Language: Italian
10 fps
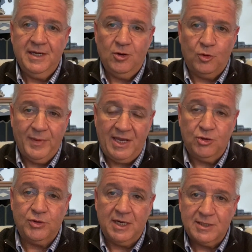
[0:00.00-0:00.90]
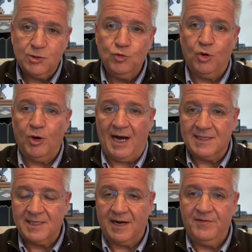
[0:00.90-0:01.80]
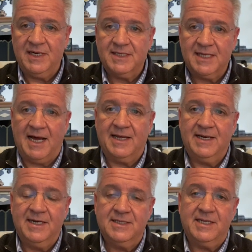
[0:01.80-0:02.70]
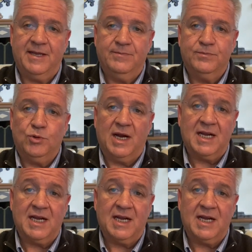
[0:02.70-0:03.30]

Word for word: o meglio del suo attraversare il tempo a